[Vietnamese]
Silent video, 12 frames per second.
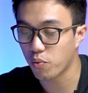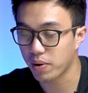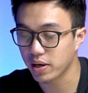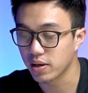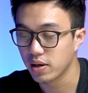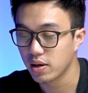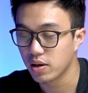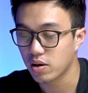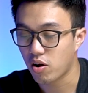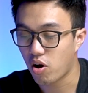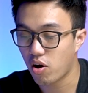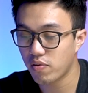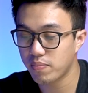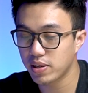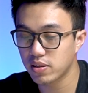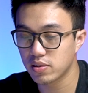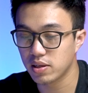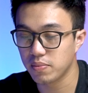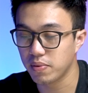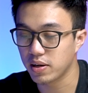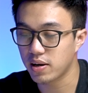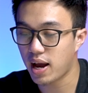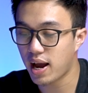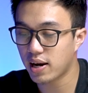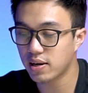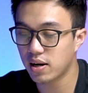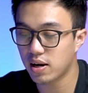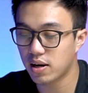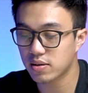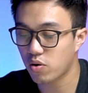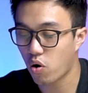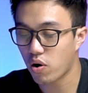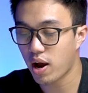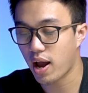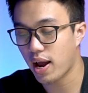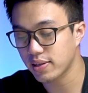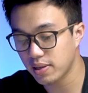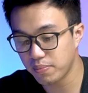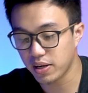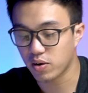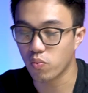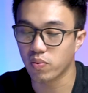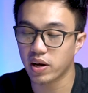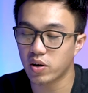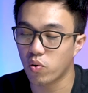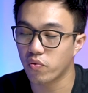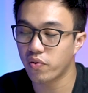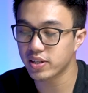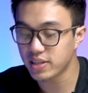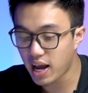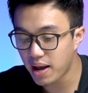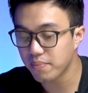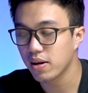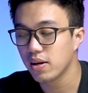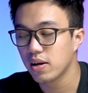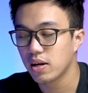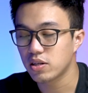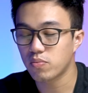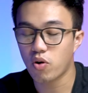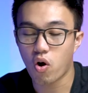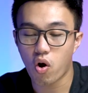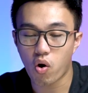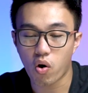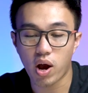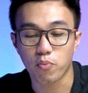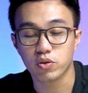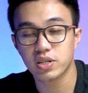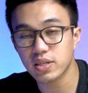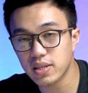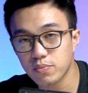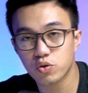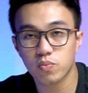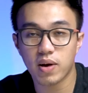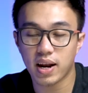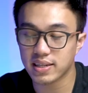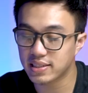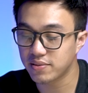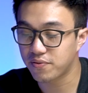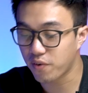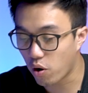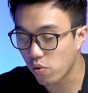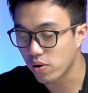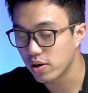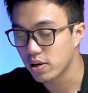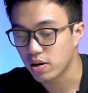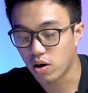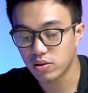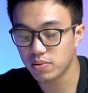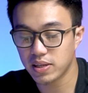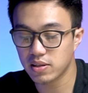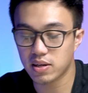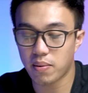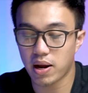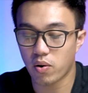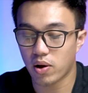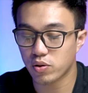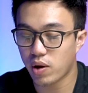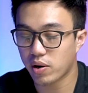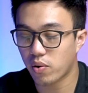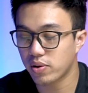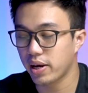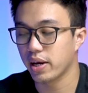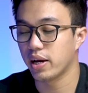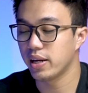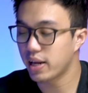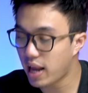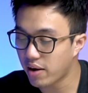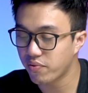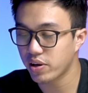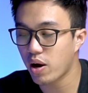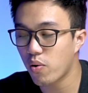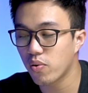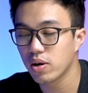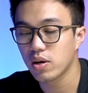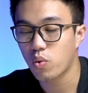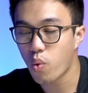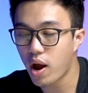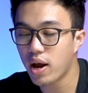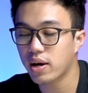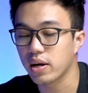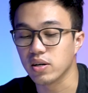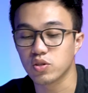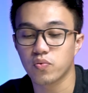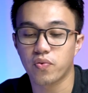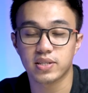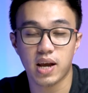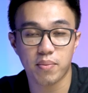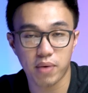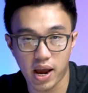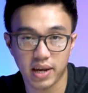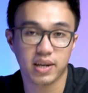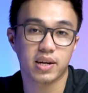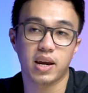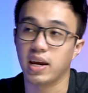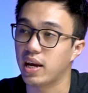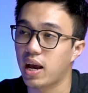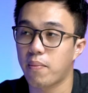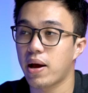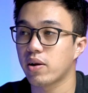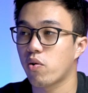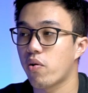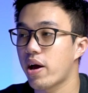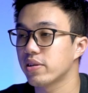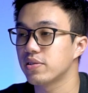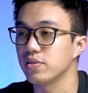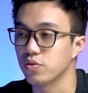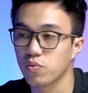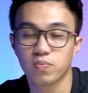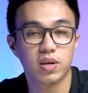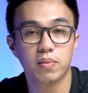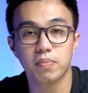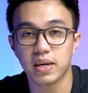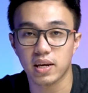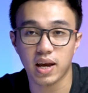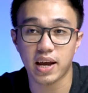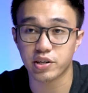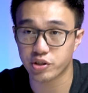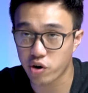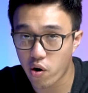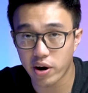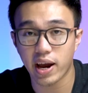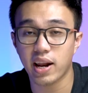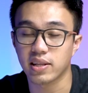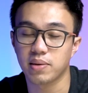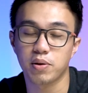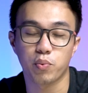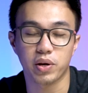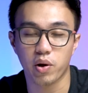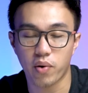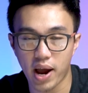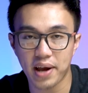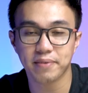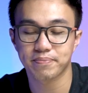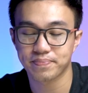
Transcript: của mình đó và bây giờ thì mình đang ờ, có cả hai thiết bị cùng kết nối FaceTime trong đó có cả một chiếc Samsung Galaxy Fold đó thì bây giờ các bạn hoàn toàn có thể liên lạc với nhau qua cái ứng dụng FaceTime này kể cả bạn có đang sử dụng thiết bị Android hay là thiết bị Windows khác